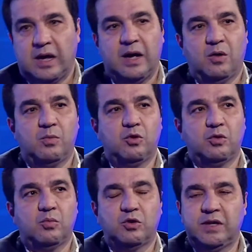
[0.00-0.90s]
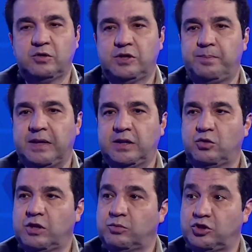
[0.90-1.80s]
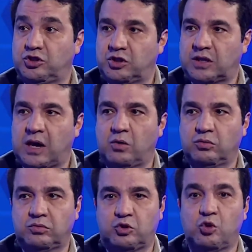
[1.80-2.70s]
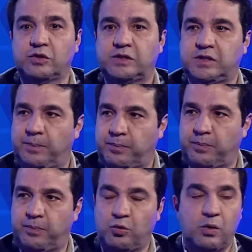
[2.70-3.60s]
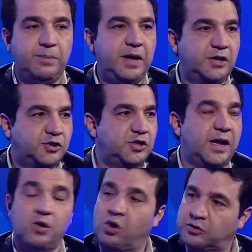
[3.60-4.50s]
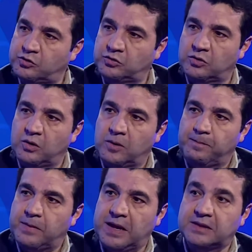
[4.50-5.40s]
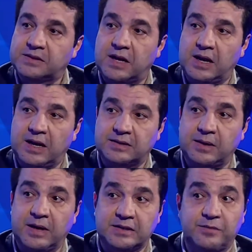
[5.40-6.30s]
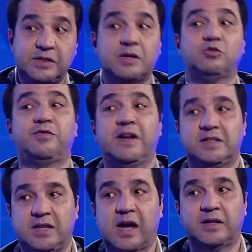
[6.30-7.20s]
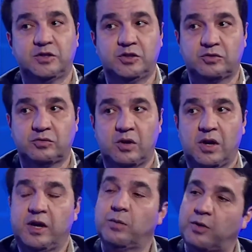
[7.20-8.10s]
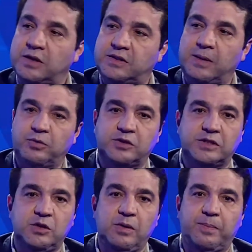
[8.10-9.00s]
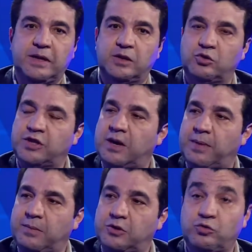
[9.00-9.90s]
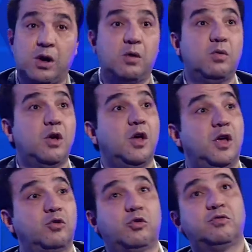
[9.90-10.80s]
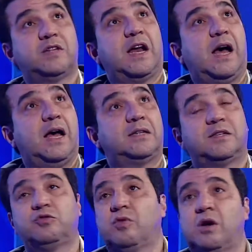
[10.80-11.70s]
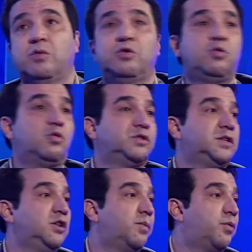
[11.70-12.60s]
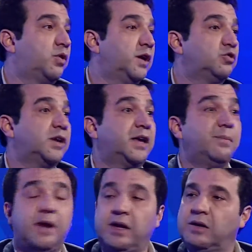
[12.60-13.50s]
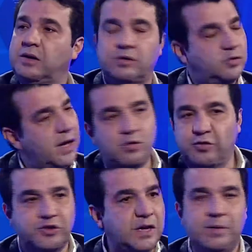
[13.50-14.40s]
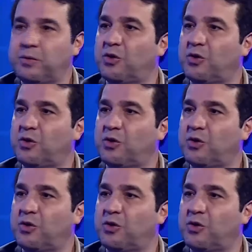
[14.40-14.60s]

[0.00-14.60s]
O, mo o modelo de empreendedorismo digital trouxe para o ambiente de negócios uhum. essa, essa, essa visão diferenciada disso. Eu, por exemplo, se o empreendedor chega para mim, João, eu estou no Serasa, João, eu não uhum. consigo porque eu já uhum. quebrei. É com você mesmo que eu